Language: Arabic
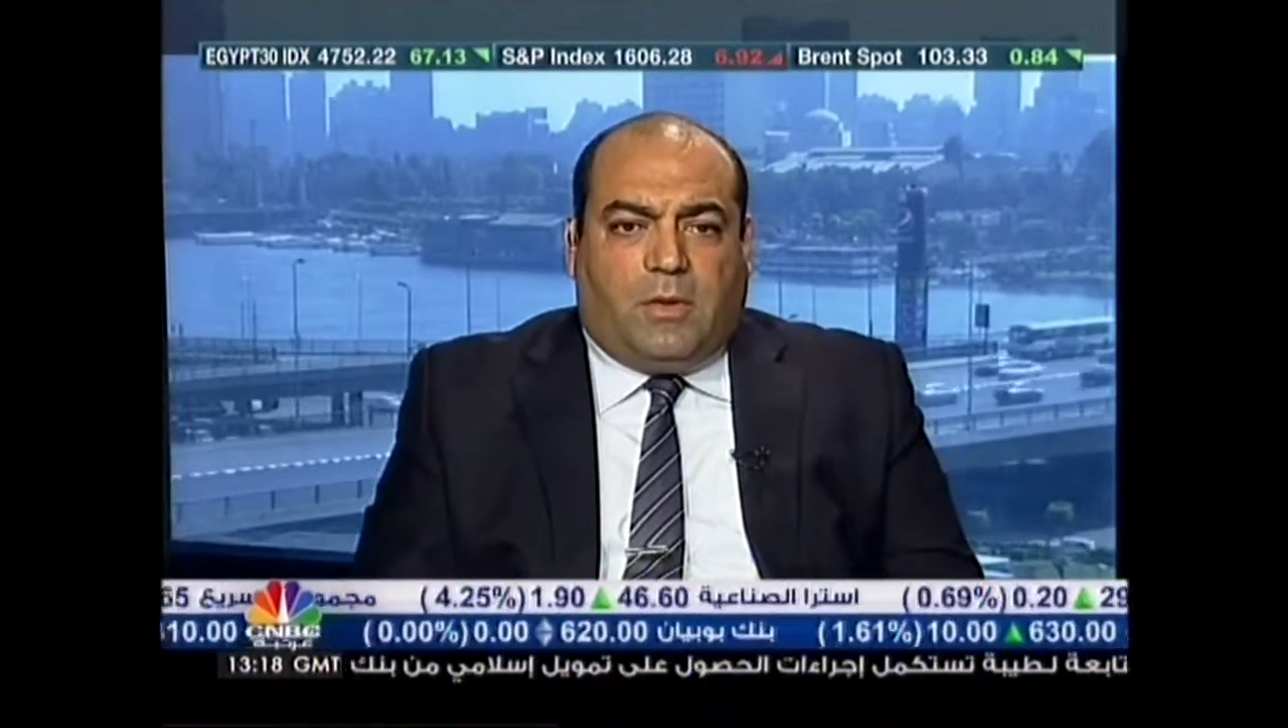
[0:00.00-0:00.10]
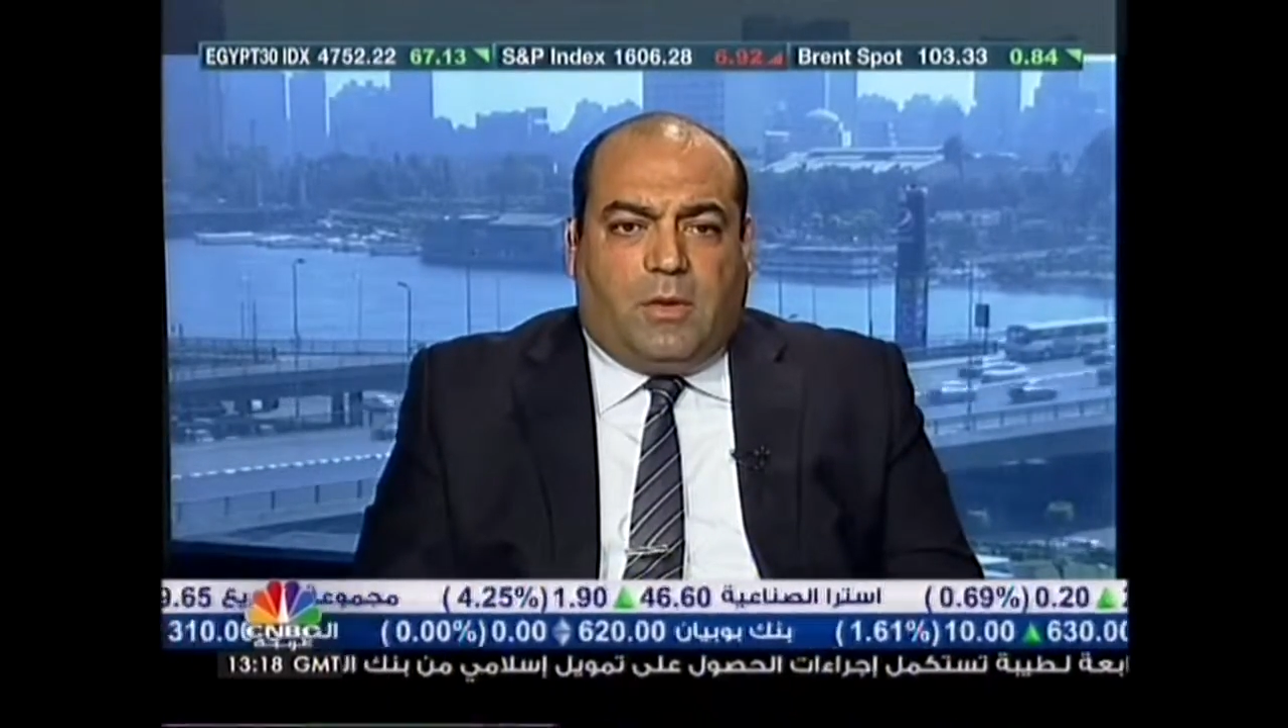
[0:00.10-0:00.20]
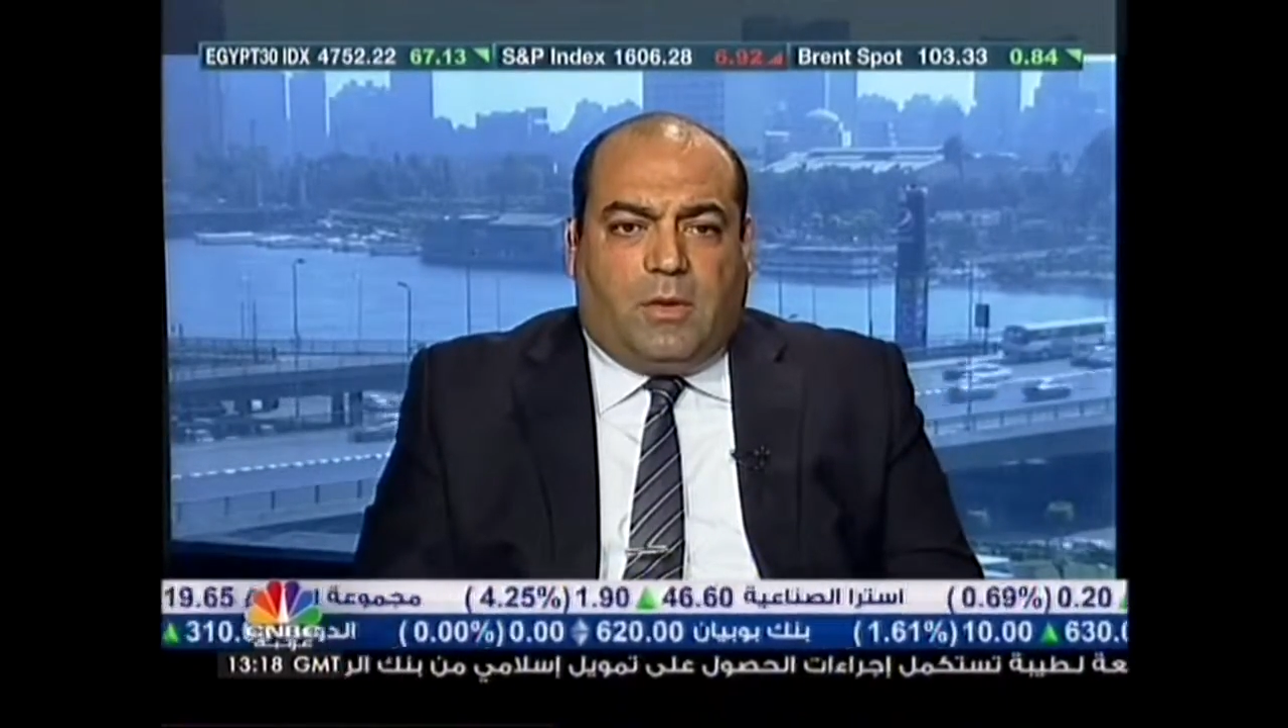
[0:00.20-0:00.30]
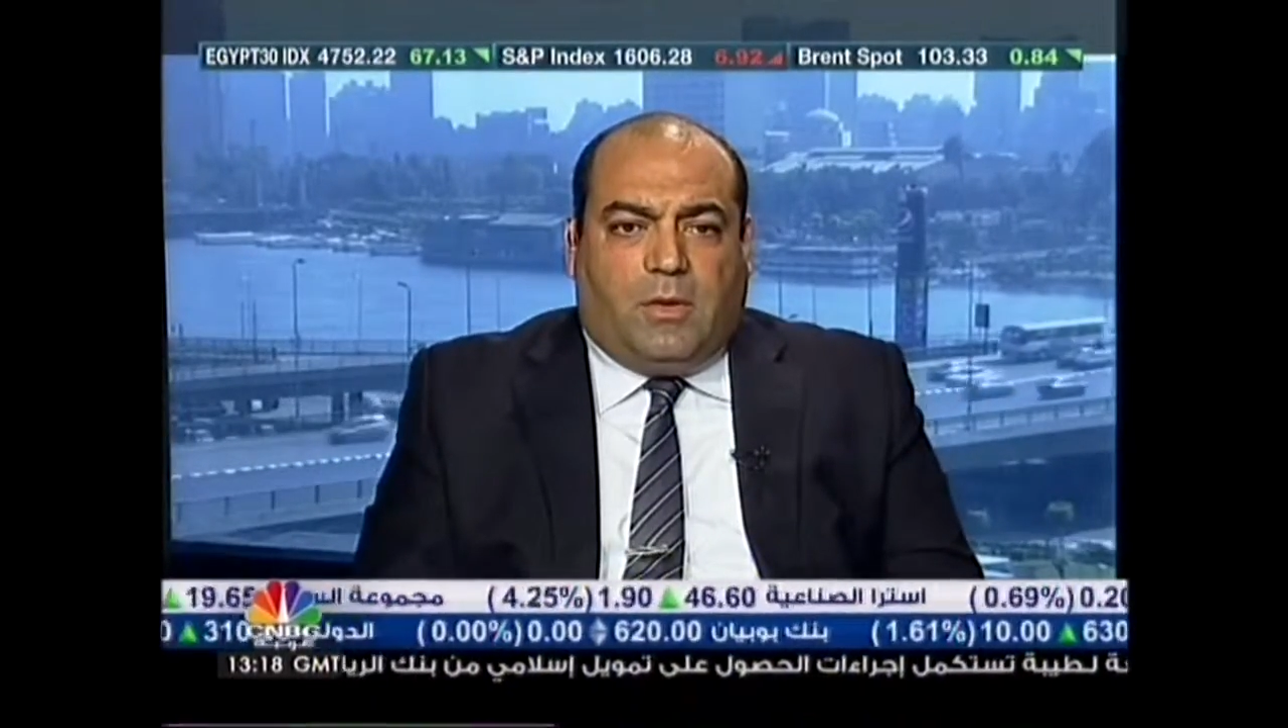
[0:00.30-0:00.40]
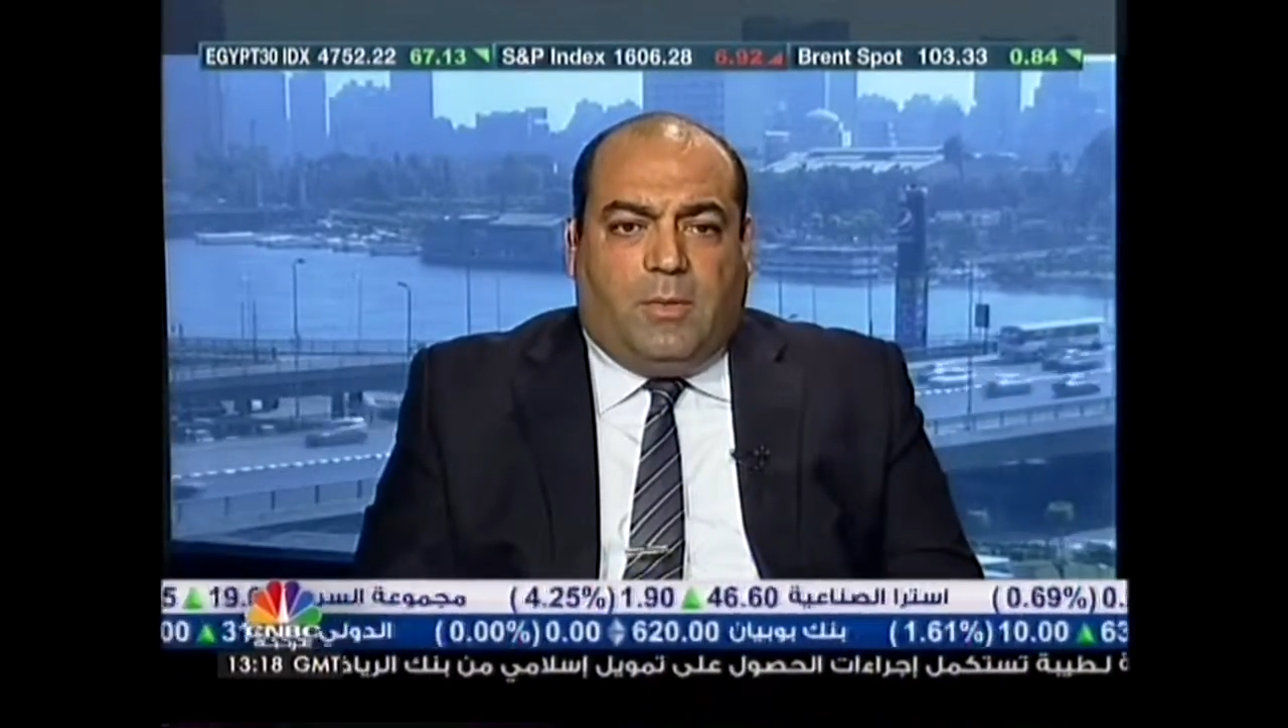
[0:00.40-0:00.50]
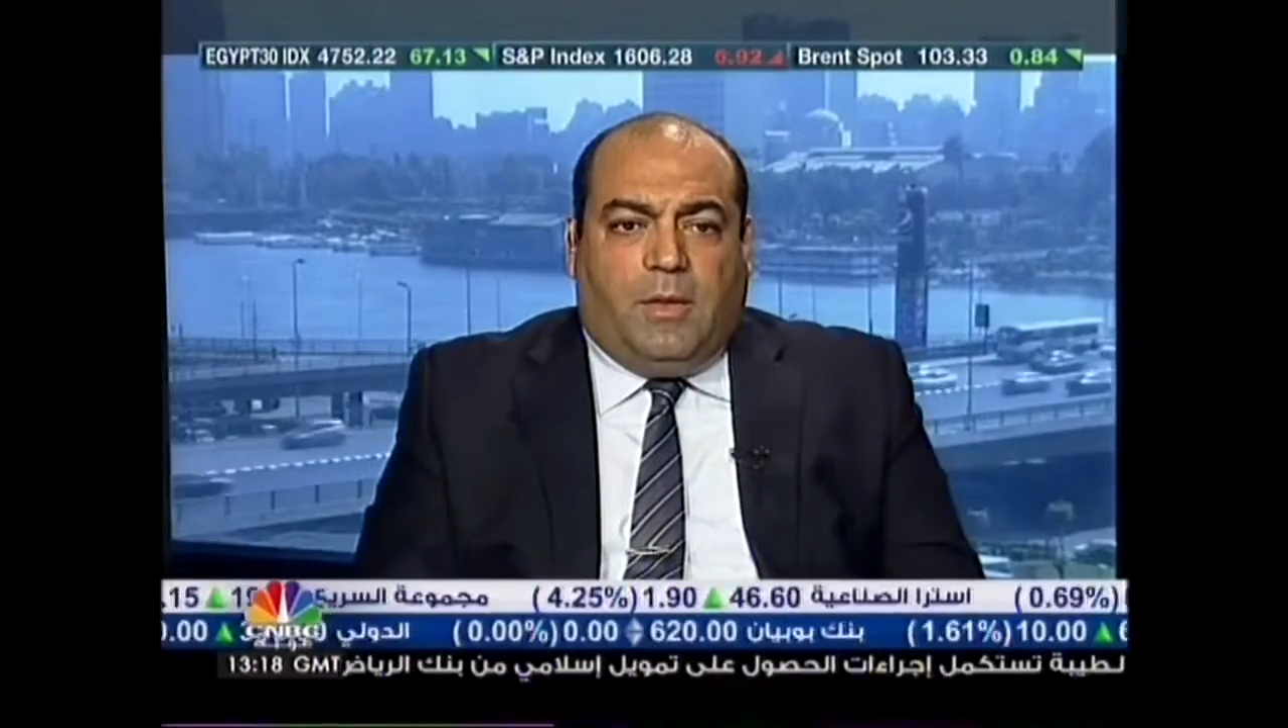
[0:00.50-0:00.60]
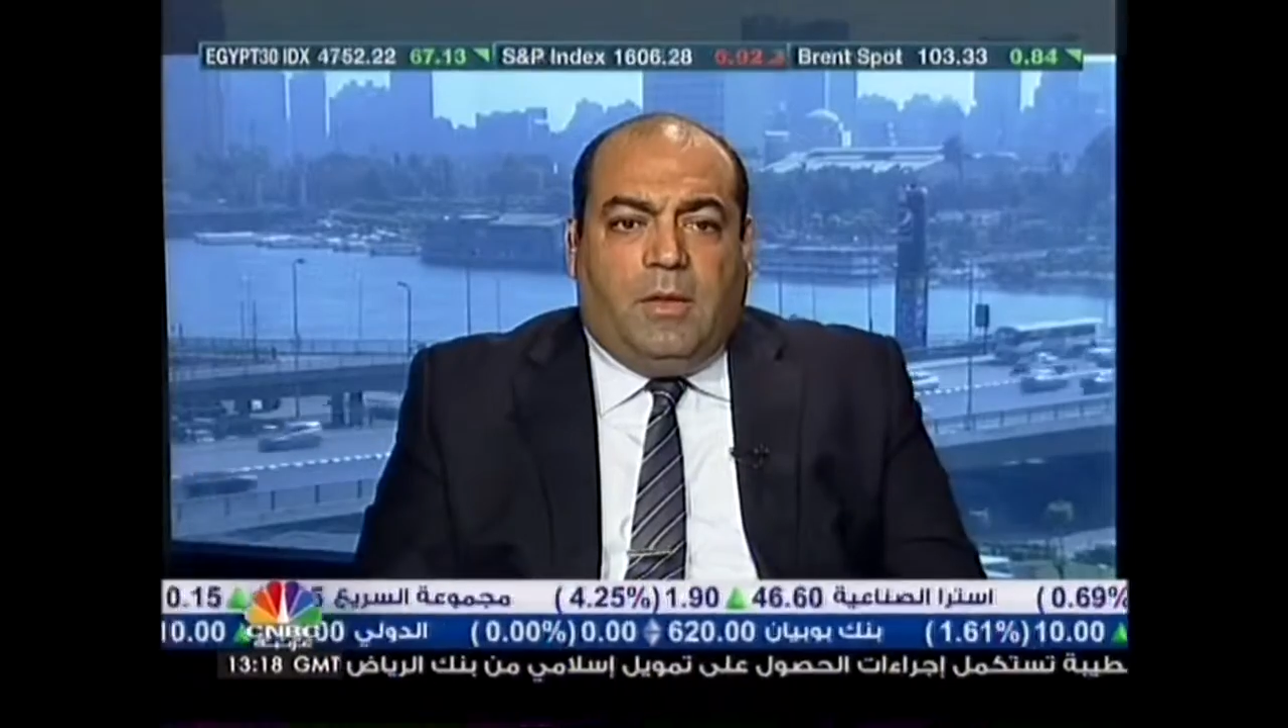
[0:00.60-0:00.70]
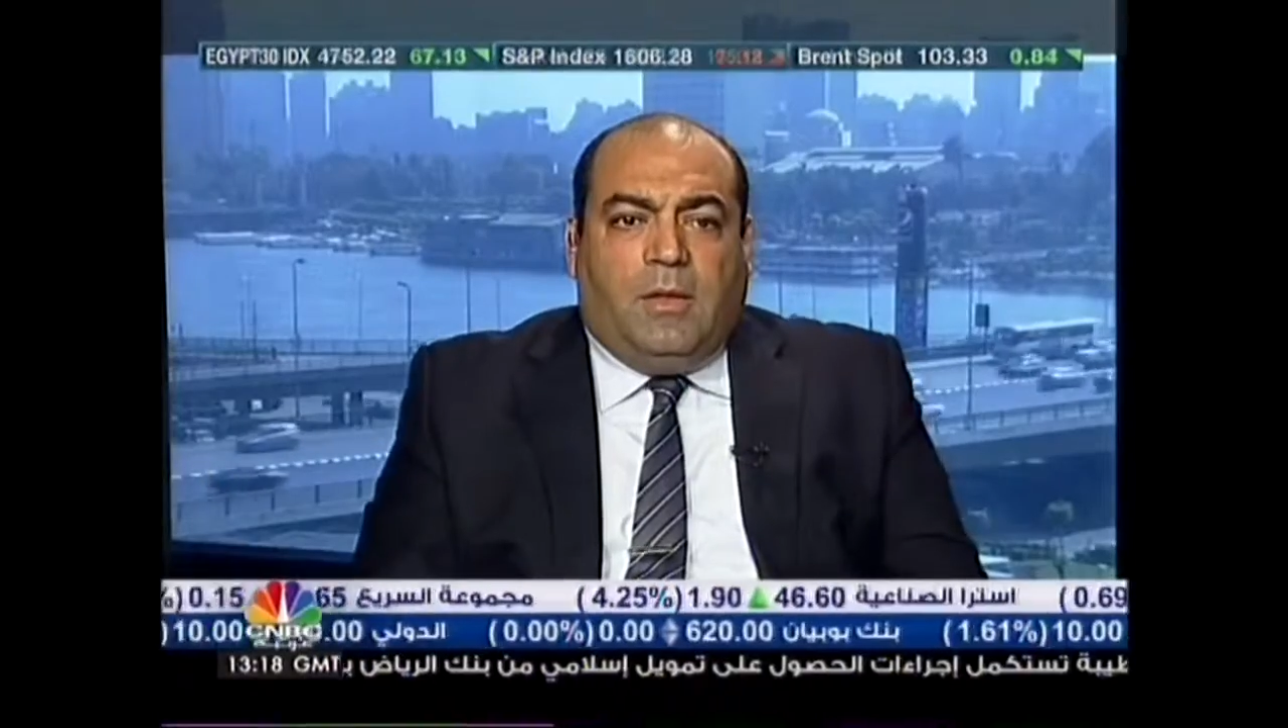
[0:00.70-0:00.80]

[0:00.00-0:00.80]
القادمه